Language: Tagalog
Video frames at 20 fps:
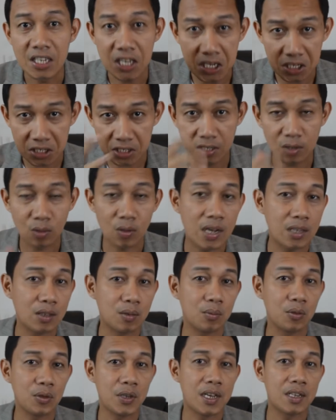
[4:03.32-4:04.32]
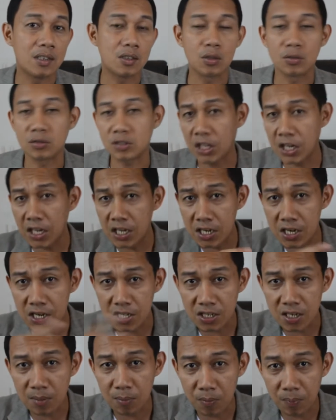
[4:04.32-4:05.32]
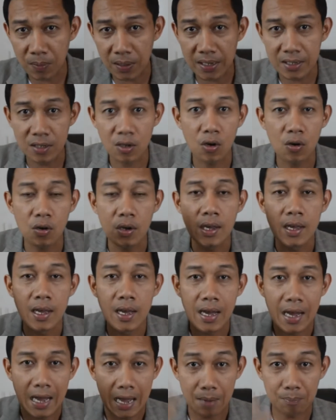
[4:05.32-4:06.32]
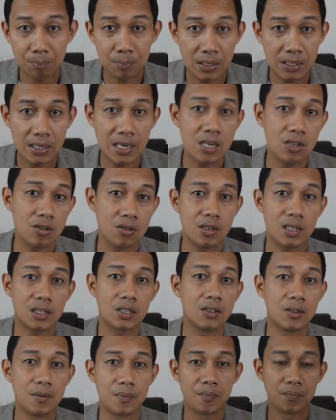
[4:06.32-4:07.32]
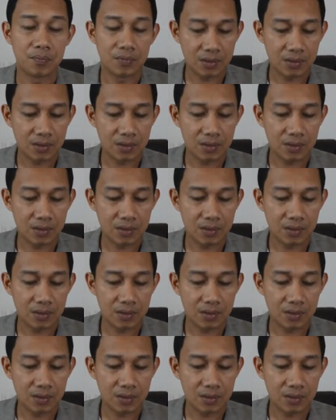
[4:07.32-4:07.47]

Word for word: Yes, sigurado po yan. So, 3 years na po pala yung application na to.